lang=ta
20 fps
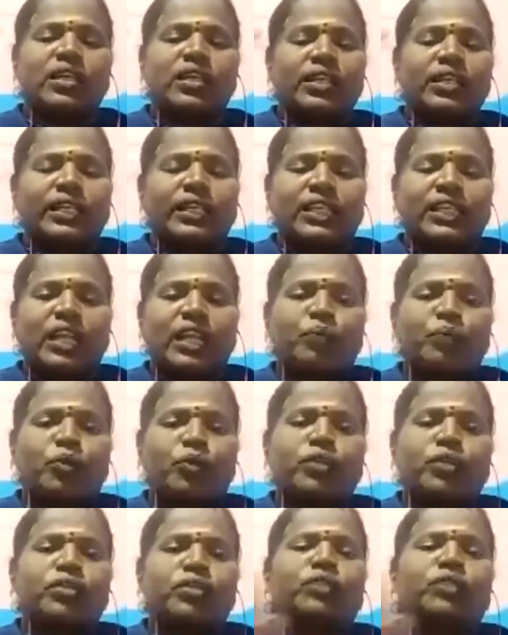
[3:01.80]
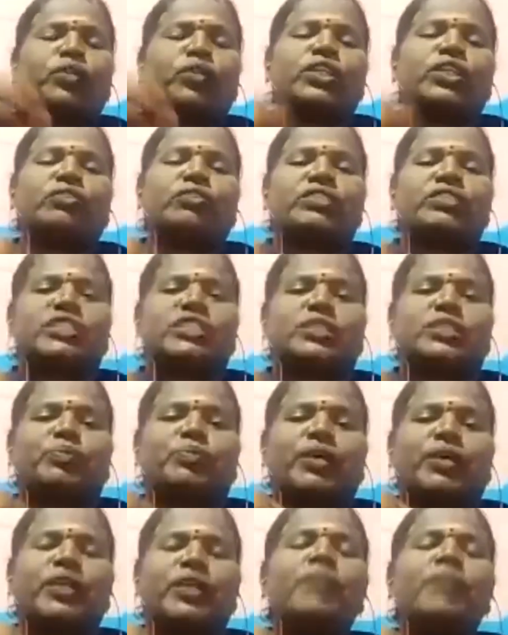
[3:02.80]
கிட்டில போட்டு கொதிக்க வச்சிட்டு
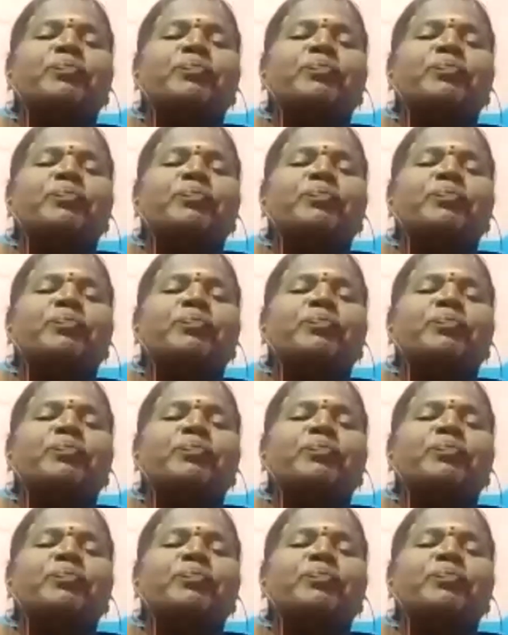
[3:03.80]
இருப்பாரு